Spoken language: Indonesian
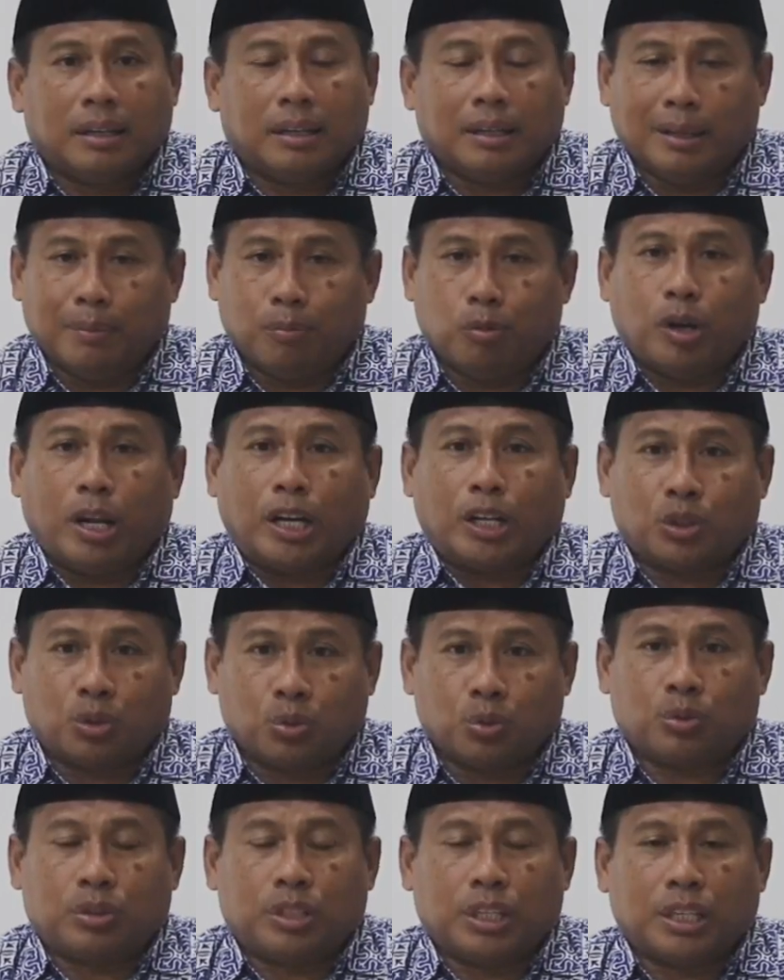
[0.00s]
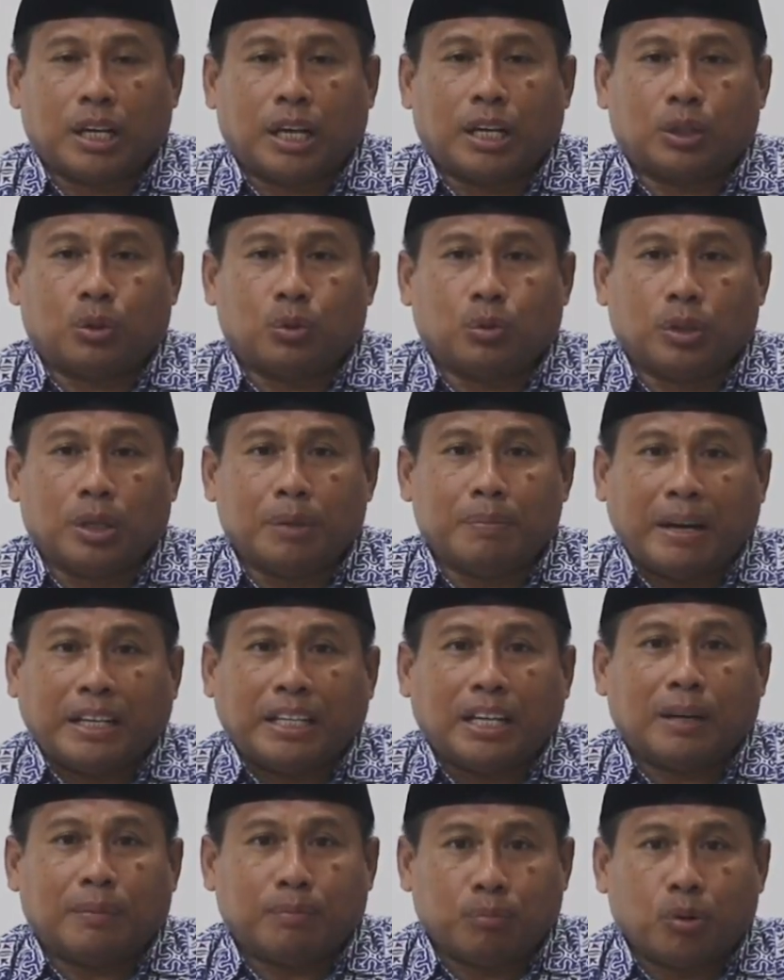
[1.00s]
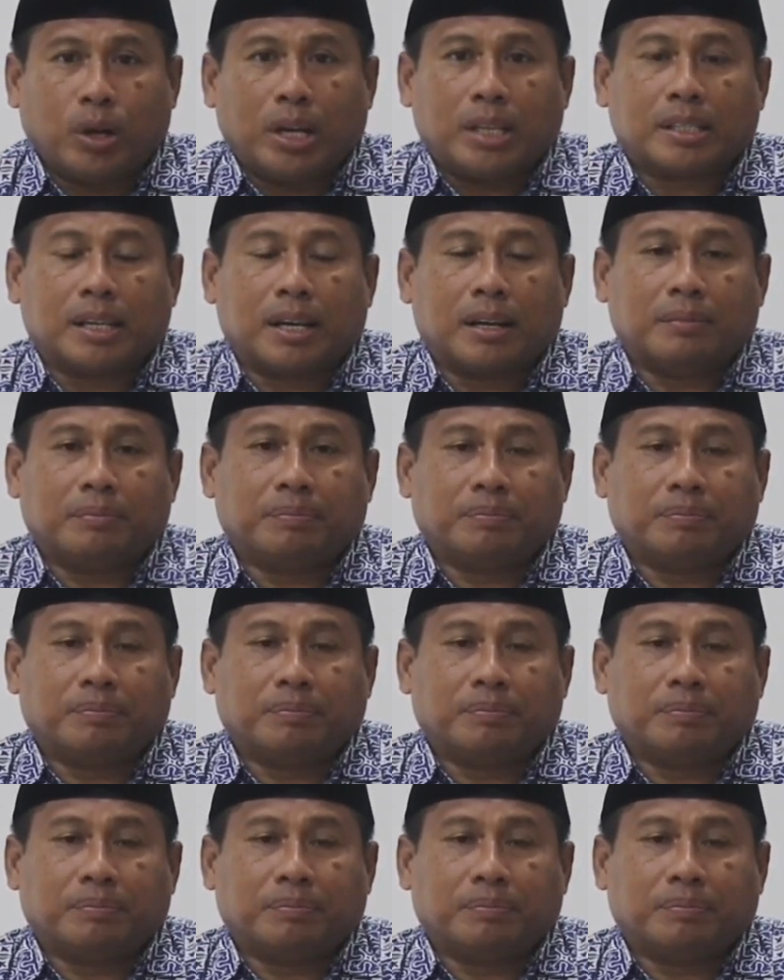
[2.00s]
di bulan suci yaitu ibadah puasa.